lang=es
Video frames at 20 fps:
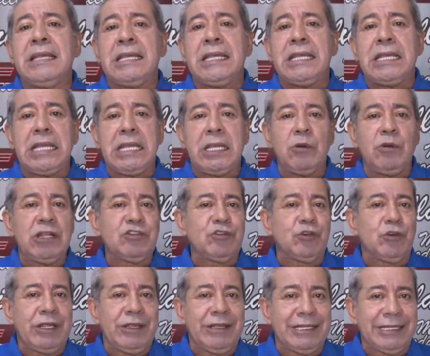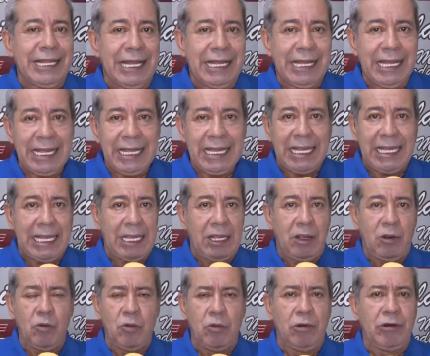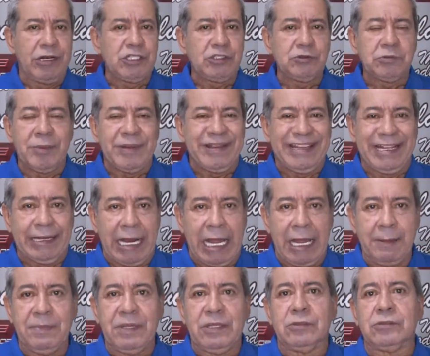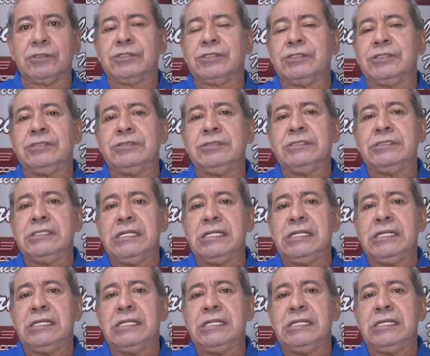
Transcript: y una zona de ataque con jugadores sumamente rápidos,